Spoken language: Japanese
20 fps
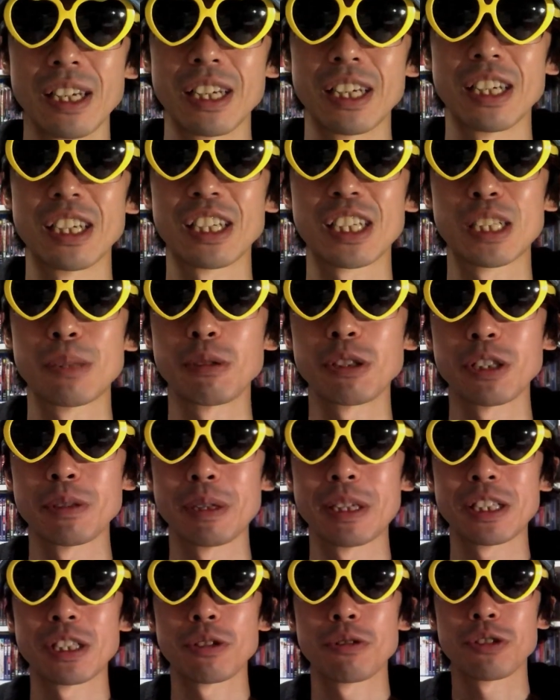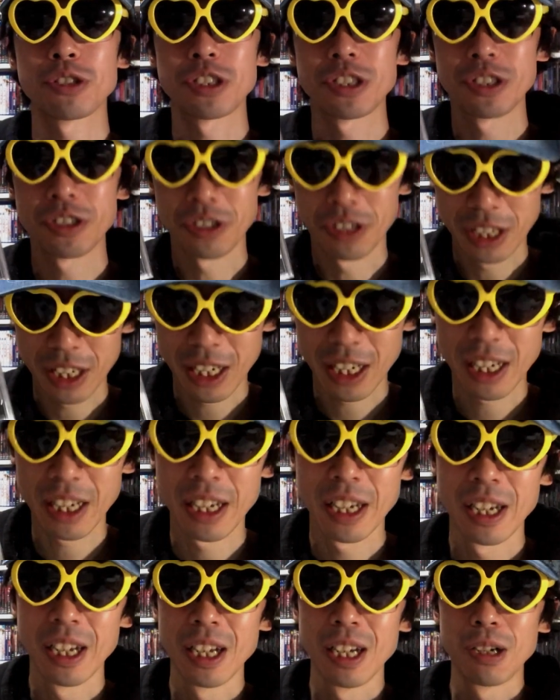えー、肝に銘じてほしいですよ
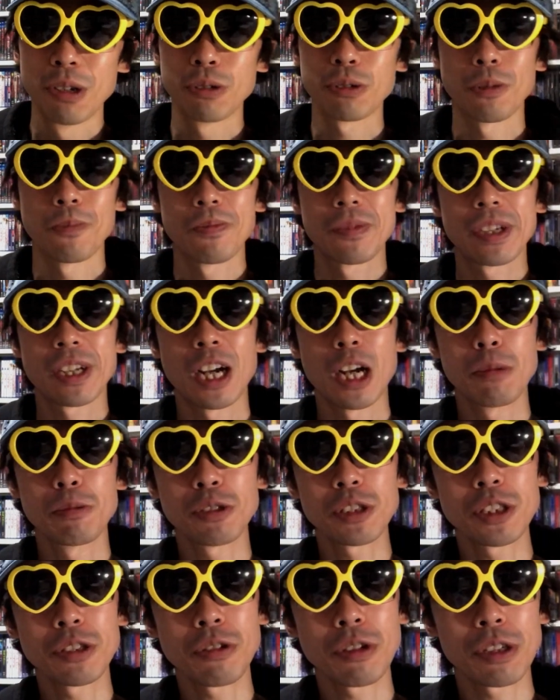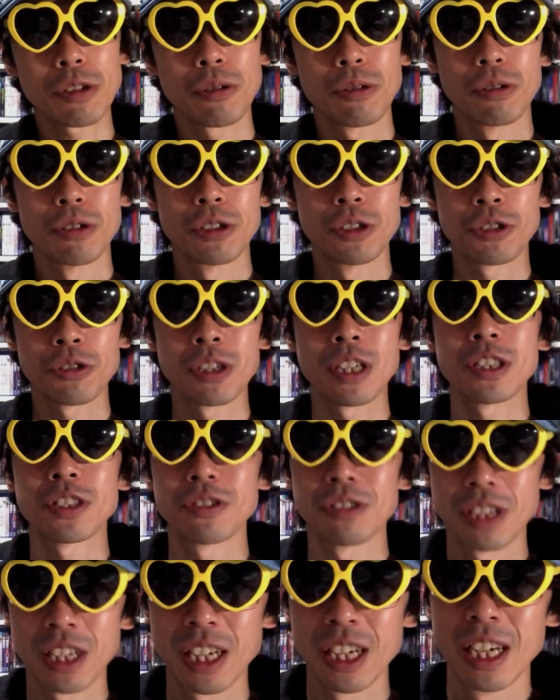ね本当歌舞伎とかと一緒なんで
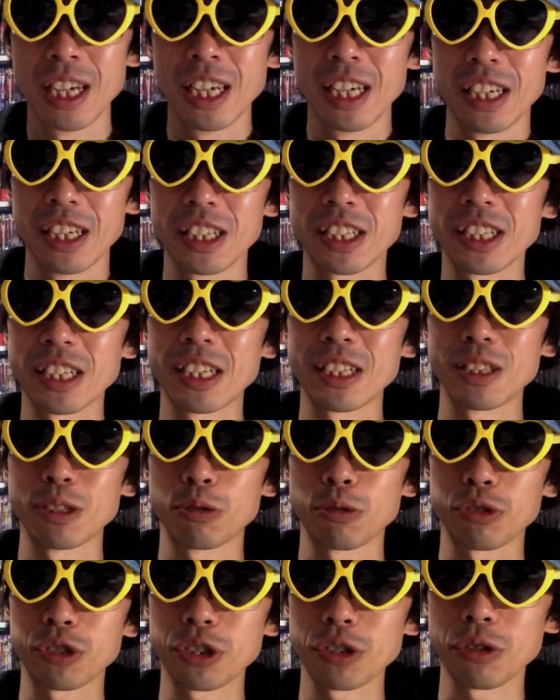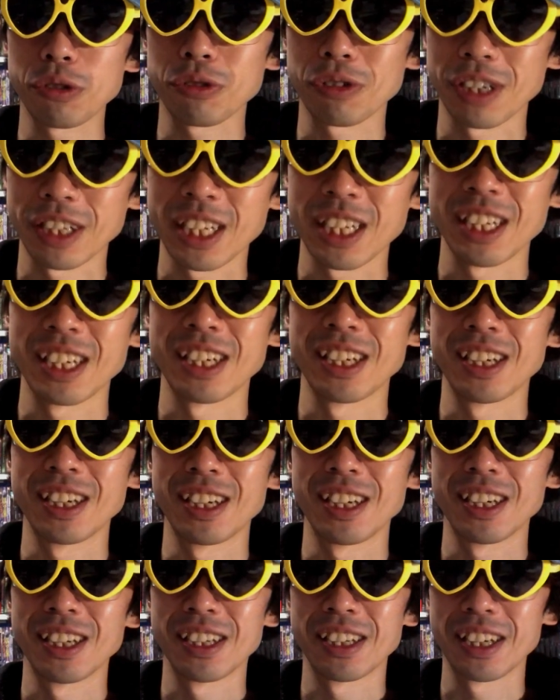すよねいきなりど素人がね、
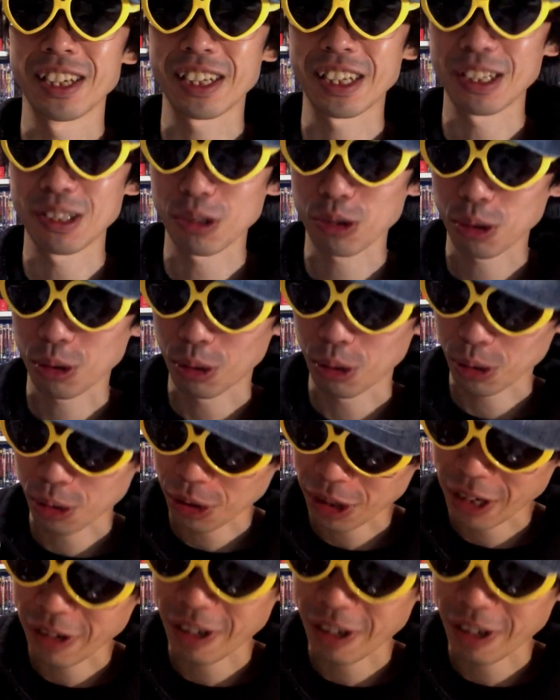えー、できること